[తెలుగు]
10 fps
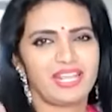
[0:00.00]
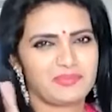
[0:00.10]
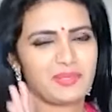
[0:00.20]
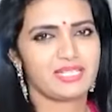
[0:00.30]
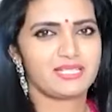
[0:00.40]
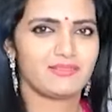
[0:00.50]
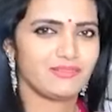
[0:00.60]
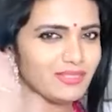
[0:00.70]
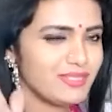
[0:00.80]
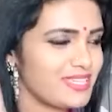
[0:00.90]
నేను ఎక్స్పెక్ట్ చేసాను
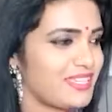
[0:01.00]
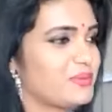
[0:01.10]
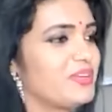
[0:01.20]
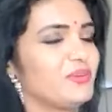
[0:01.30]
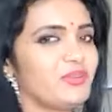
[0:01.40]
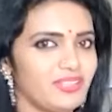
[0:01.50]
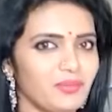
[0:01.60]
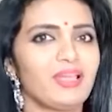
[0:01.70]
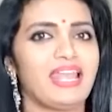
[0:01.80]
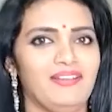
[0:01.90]
ఫుల్ సెక్యూరిటీ
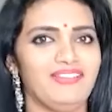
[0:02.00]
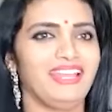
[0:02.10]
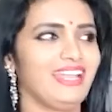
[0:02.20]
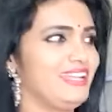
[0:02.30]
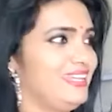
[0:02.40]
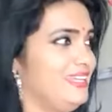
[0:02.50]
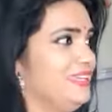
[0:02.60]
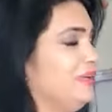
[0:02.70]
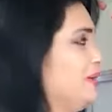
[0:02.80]
ఉంటుందేమో ఎలా వెళ్ళాలి అని